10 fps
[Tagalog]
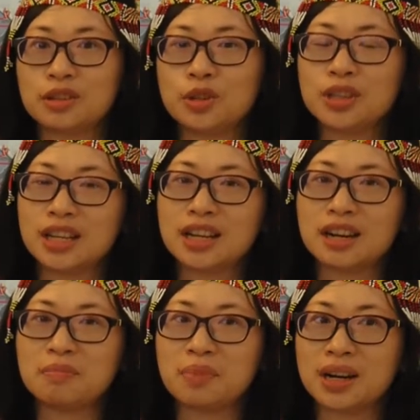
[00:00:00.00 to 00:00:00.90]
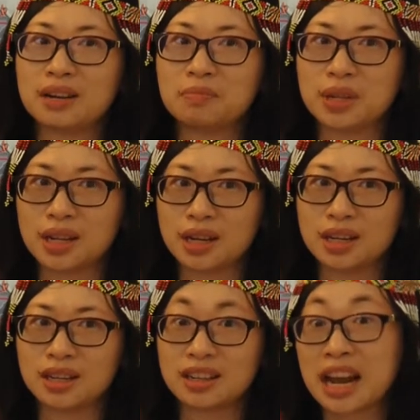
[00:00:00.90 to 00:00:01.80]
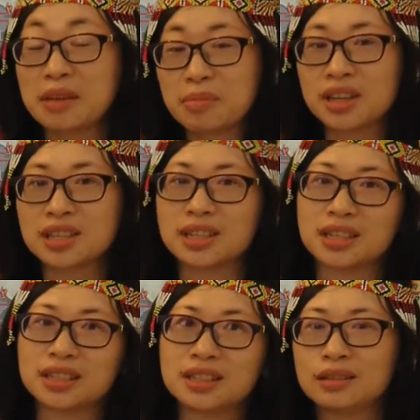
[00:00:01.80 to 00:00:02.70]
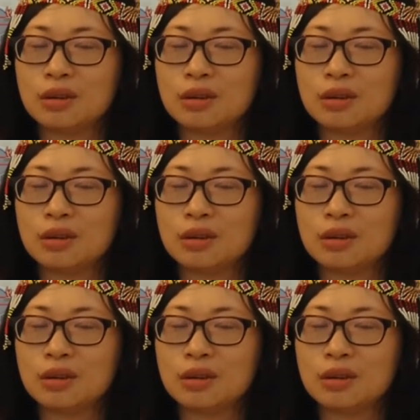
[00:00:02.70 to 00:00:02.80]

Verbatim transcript: Yun talagang parang pinaka-climax na